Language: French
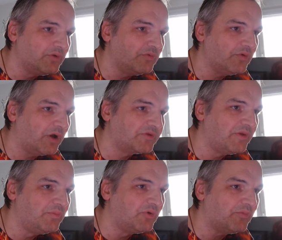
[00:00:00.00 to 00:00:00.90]
un
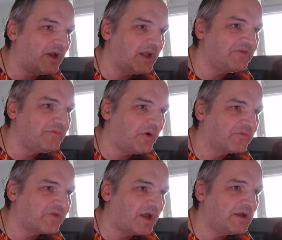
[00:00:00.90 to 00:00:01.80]
début de maladie
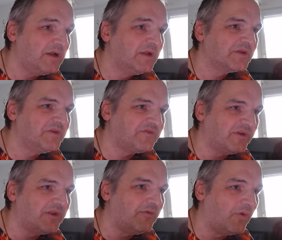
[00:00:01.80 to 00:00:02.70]
mentale qui s'est
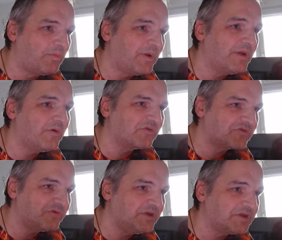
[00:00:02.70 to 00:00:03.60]
développée
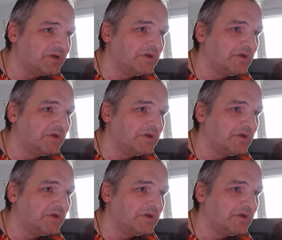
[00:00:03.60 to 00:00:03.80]
ensuite.